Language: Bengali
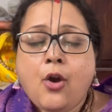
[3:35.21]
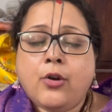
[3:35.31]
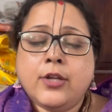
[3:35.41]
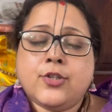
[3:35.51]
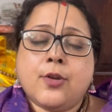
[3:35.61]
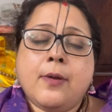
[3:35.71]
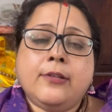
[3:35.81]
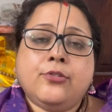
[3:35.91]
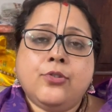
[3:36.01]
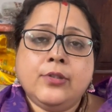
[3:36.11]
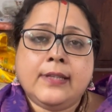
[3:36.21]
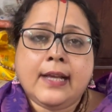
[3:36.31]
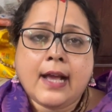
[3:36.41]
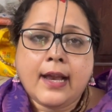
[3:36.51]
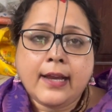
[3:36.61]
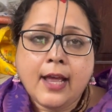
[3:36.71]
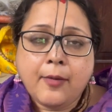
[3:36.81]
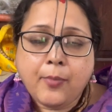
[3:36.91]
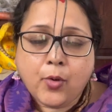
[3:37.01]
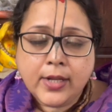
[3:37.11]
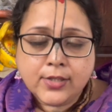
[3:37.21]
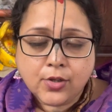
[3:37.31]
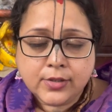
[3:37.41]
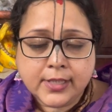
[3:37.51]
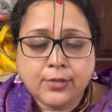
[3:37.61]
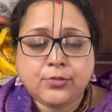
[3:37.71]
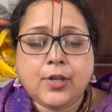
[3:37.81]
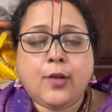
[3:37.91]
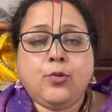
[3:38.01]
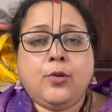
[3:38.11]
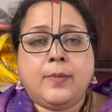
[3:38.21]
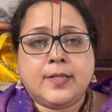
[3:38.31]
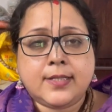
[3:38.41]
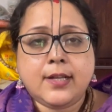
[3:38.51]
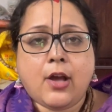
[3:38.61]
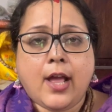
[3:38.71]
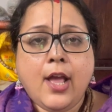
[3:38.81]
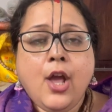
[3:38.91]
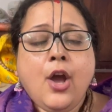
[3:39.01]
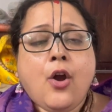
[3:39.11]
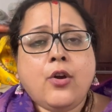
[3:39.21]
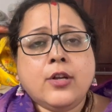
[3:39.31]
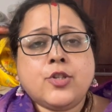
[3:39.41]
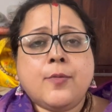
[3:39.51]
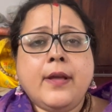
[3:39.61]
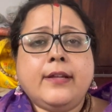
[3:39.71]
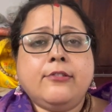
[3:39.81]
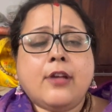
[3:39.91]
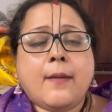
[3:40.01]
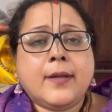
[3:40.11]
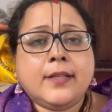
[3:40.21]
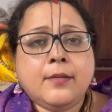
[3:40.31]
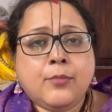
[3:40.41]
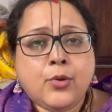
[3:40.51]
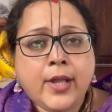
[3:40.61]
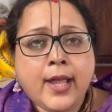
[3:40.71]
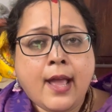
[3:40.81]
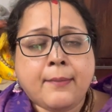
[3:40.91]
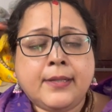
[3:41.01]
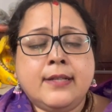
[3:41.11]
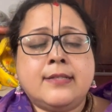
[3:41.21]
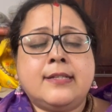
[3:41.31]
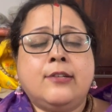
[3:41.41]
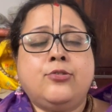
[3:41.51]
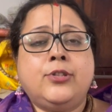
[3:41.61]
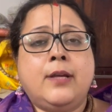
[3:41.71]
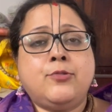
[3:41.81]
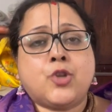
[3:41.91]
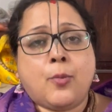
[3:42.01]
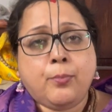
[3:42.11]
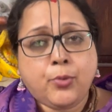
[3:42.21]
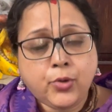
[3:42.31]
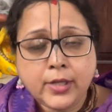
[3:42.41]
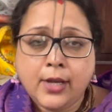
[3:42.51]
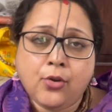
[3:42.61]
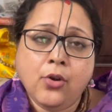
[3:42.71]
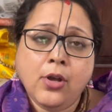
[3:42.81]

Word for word: অনেক সময় তো দীক্ষা নেওয়ার পরে যখন যেহেতু এগুলো বেশি হয় অনেক সময় কিন্তু আমাদের মনে আমাদের শ্রী গুরুদেব সম্পর্কেও